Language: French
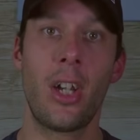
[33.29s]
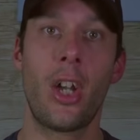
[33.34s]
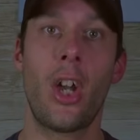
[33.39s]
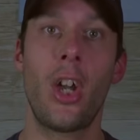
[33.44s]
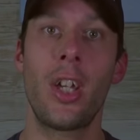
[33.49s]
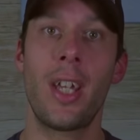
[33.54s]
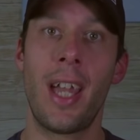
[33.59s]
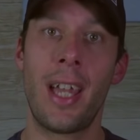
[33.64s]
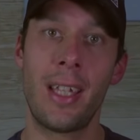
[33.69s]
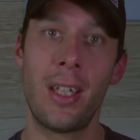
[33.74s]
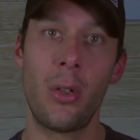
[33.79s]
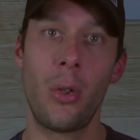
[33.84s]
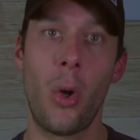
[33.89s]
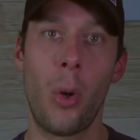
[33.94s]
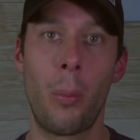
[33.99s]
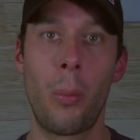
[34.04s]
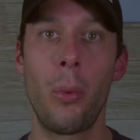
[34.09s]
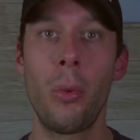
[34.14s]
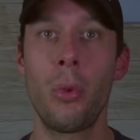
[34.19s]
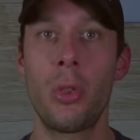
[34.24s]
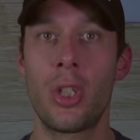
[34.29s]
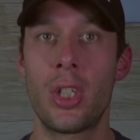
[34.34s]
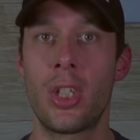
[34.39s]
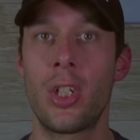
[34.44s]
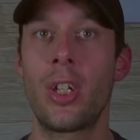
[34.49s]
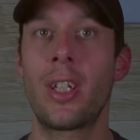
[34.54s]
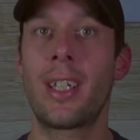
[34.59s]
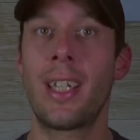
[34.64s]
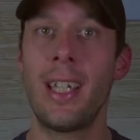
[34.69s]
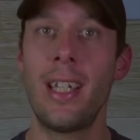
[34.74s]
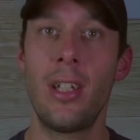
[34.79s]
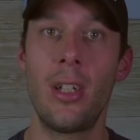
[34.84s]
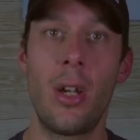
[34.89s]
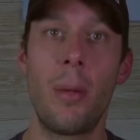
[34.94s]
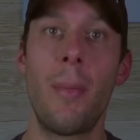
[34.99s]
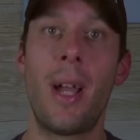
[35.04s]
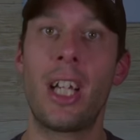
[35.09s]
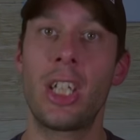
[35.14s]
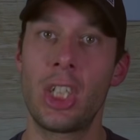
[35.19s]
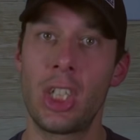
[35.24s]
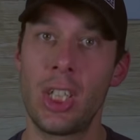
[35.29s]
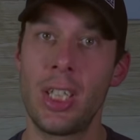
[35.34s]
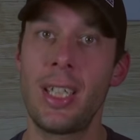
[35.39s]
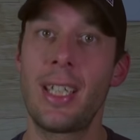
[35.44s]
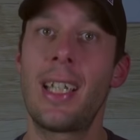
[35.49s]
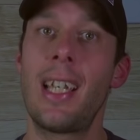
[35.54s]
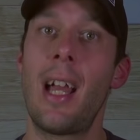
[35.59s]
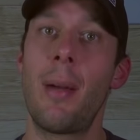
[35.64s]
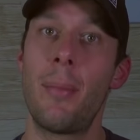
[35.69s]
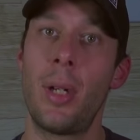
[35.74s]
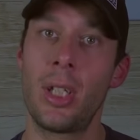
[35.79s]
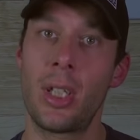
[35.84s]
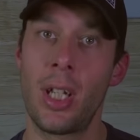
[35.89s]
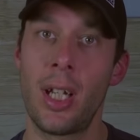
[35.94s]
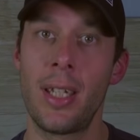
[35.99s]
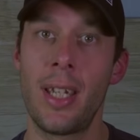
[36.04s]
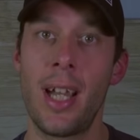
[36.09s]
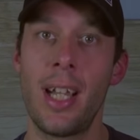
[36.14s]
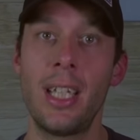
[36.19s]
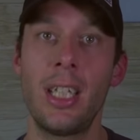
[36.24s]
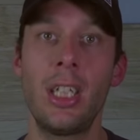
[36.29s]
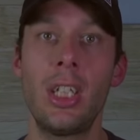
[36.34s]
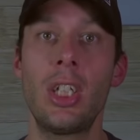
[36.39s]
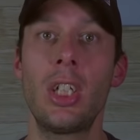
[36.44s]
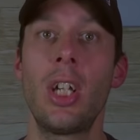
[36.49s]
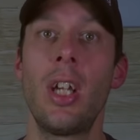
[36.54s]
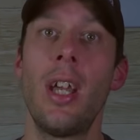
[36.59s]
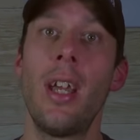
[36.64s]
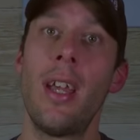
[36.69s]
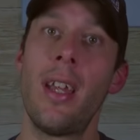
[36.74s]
regarder un peu ce qu'est le marché de la motoneige.